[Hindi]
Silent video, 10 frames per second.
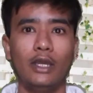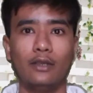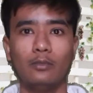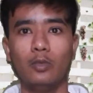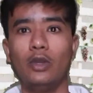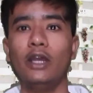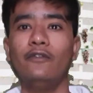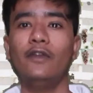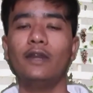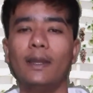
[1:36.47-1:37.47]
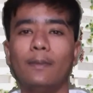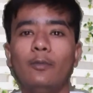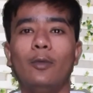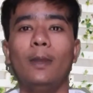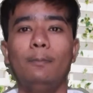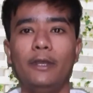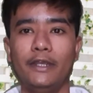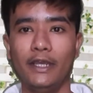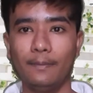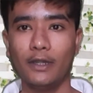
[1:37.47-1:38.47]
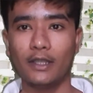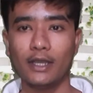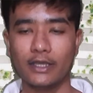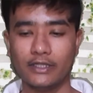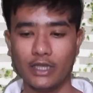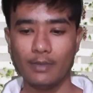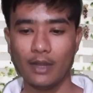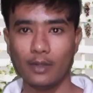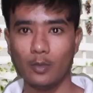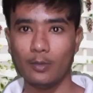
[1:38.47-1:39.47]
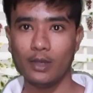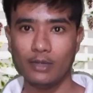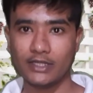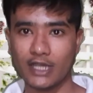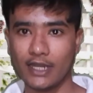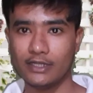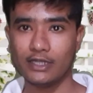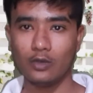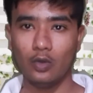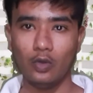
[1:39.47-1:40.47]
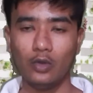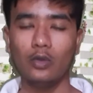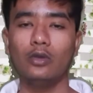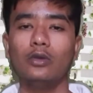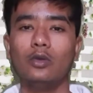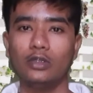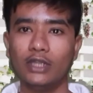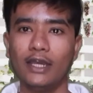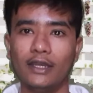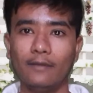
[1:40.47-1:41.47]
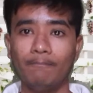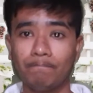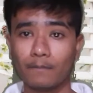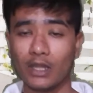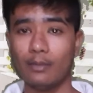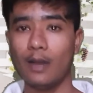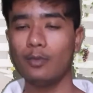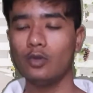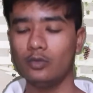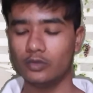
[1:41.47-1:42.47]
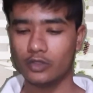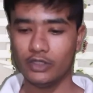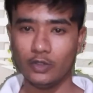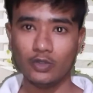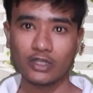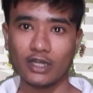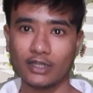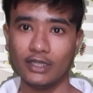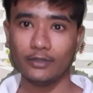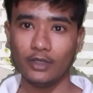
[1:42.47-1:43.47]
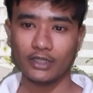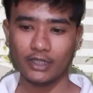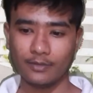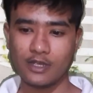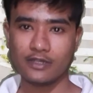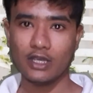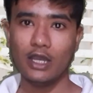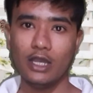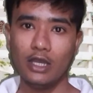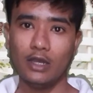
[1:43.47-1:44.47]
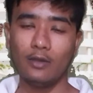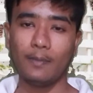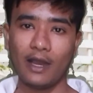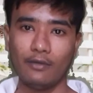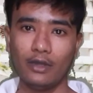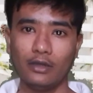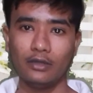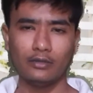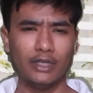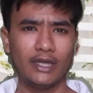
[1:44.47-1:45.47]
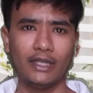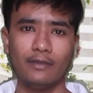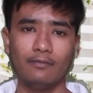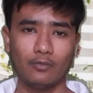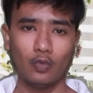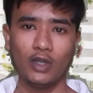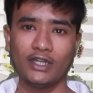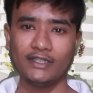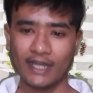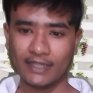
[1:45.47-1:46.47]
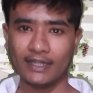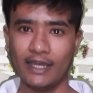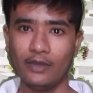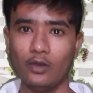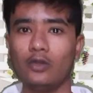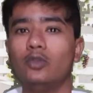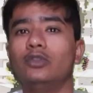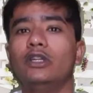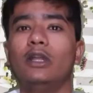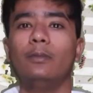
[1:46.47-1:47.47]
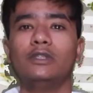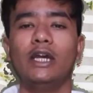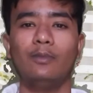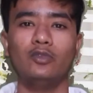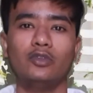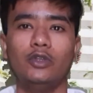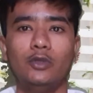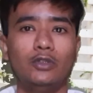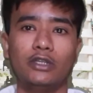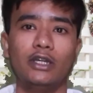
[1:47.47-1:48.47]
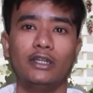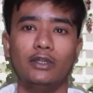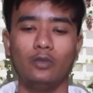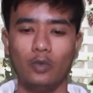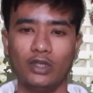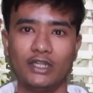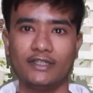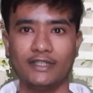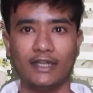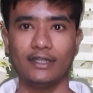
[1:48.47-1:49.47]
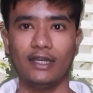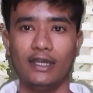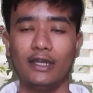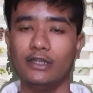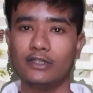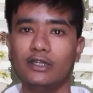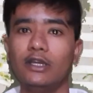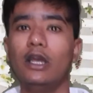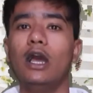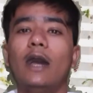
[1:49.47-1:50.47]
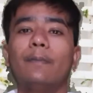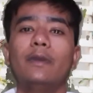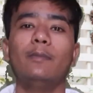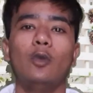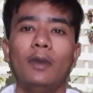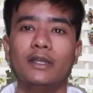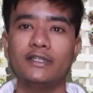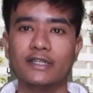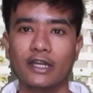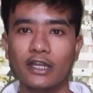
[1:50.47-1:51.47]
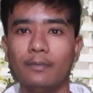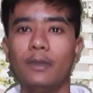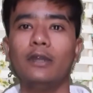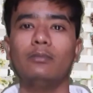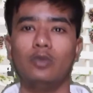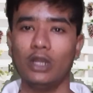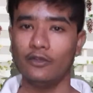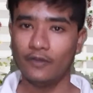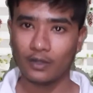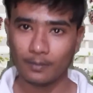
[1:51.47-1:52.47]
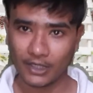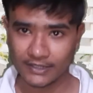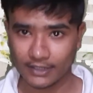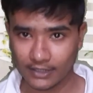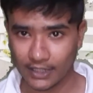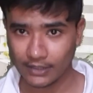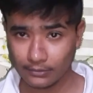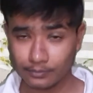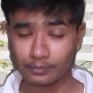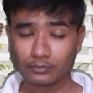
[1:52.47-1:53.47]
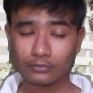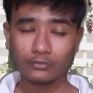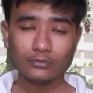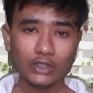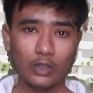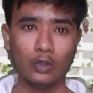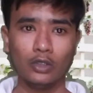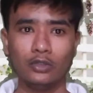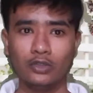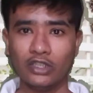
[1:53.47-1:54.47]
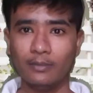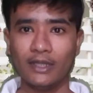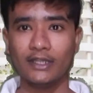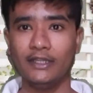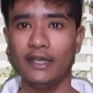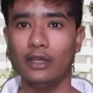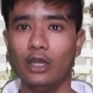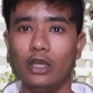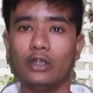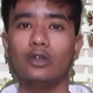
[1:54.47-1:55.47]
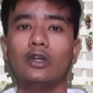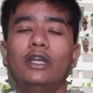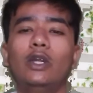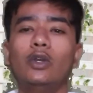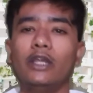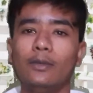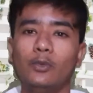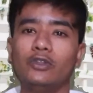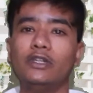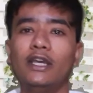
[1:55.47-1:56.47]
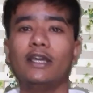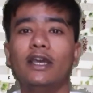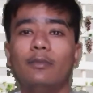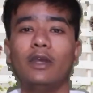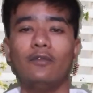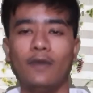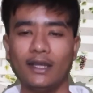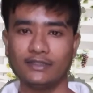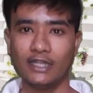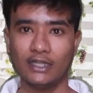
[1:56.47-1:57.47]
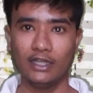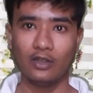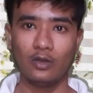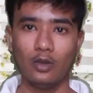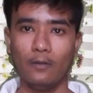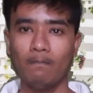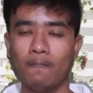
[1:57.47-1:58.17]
एक बुरा इफेक्ट आपके मोबाइल पे ये पड़ेगा कि जब आपके मोबाइल में चार्जिंग हो होता है जब आपको उसको यूज़ करते हैं तो एक तरफ से पावर यानी वोल्टेज आता है और दूसरी तरफ से आप उसको यूज़ करते हैं तो वोल्टेज जाता है यानी इसकी आपके मोबाइल की सर्किट पर बुरा इफेक्ट पड़ सकता है और दूसरी बात की जाए तो कई लोग ये पूछते हैं कि हम क्या फास्ट चार्जिंग को